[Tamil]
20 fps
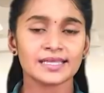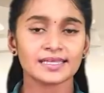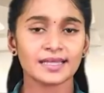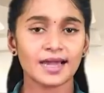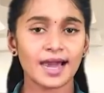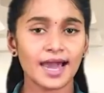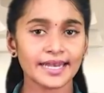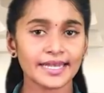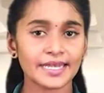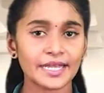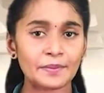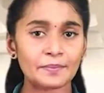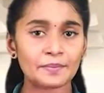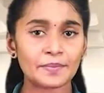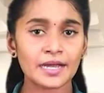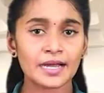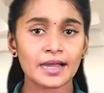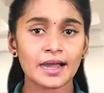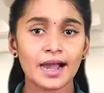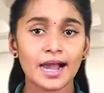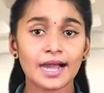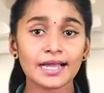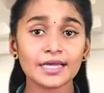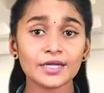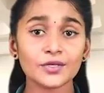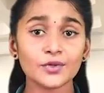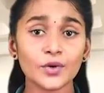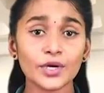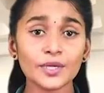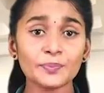காரணம்
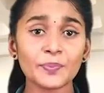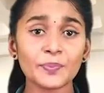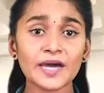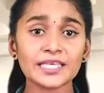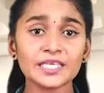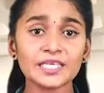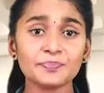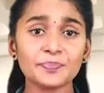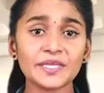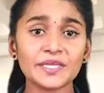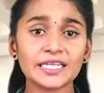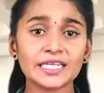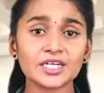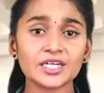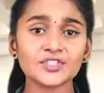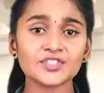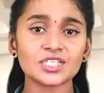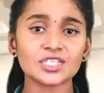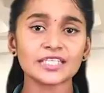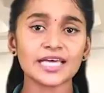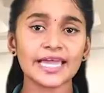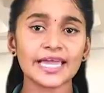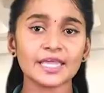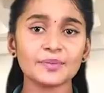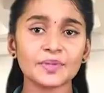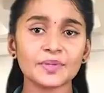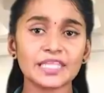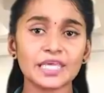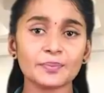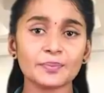அங்கு நோய் பாதிப்பு இருக்கின்றதா
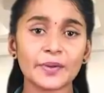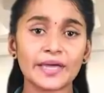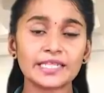என்பதை